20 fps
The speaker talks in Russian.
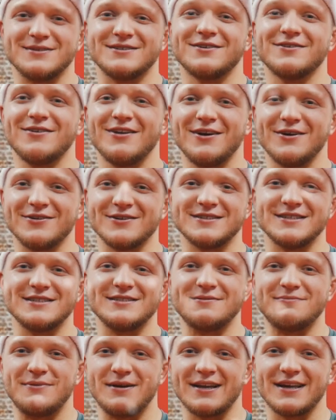поздравляю вас с
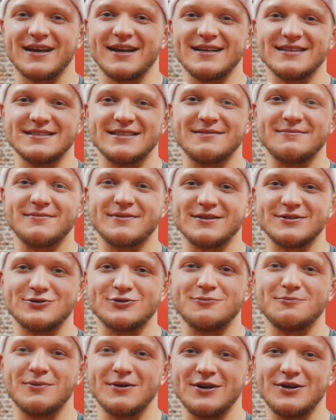этим прекрасным
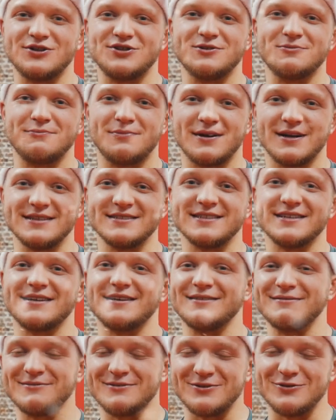наступающим
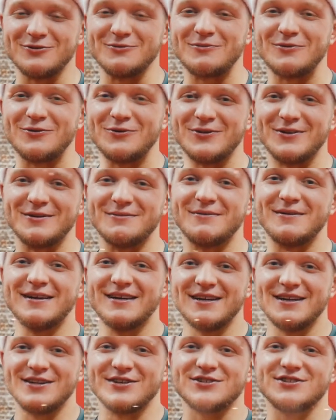праздником Новым Годом.
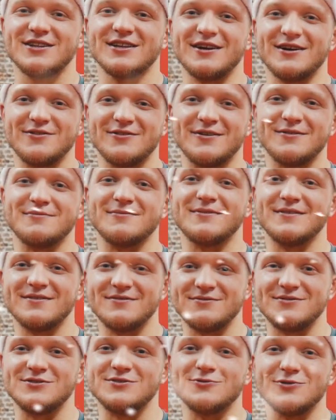Желаю вам
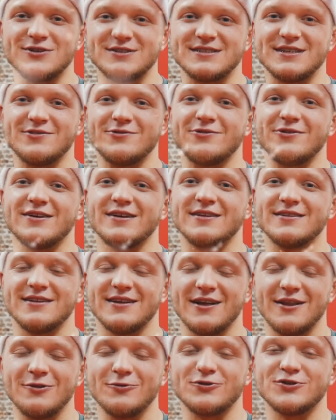всего самого
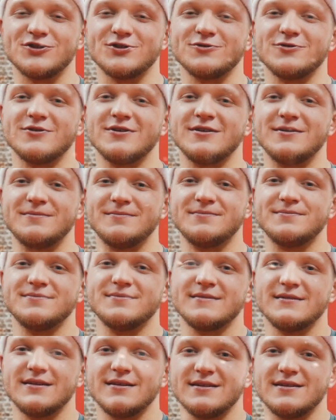наилучшего,
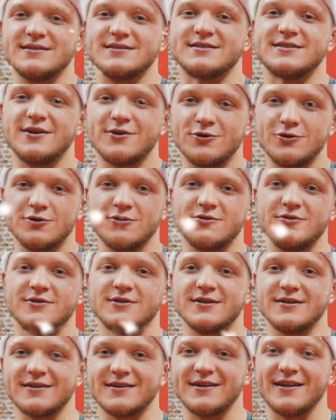
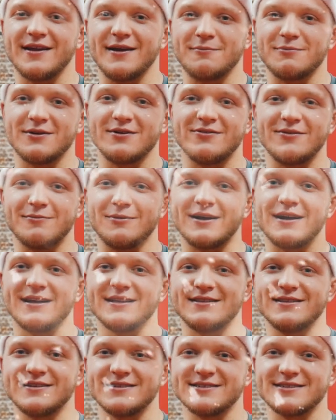здоровья, крепкого,
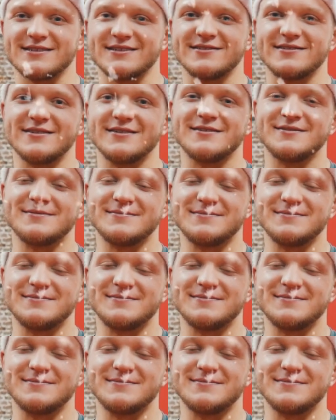богатырского,